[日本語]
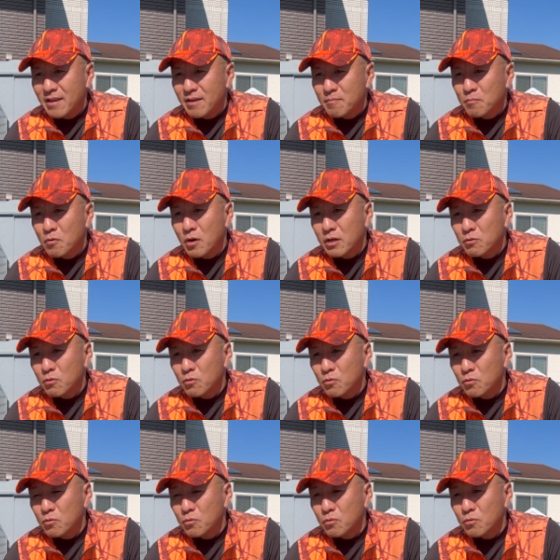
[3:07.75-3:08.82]
も
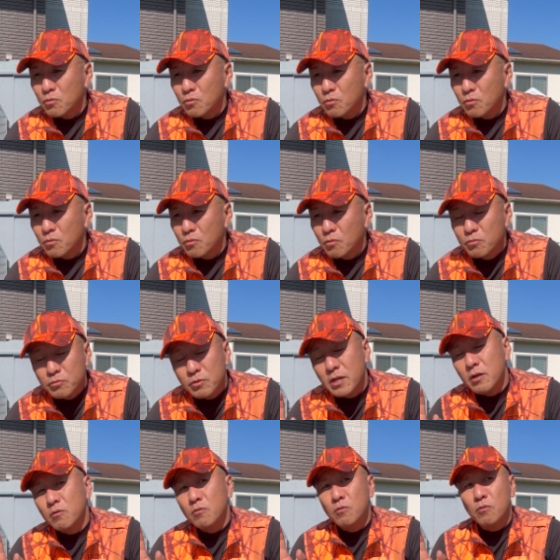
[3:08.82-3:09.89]
う本当に
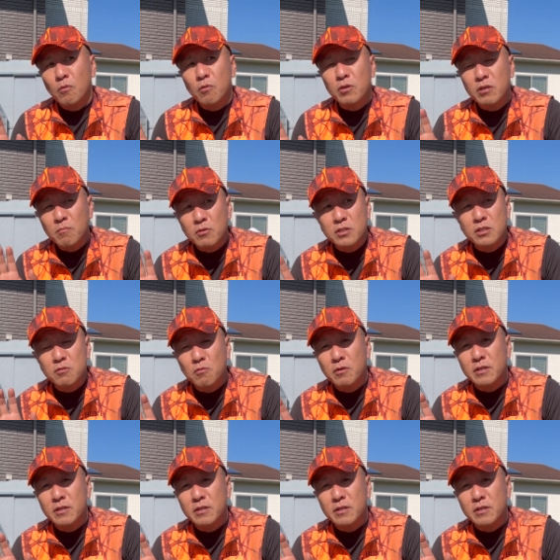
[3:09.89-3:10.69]
お気持ち応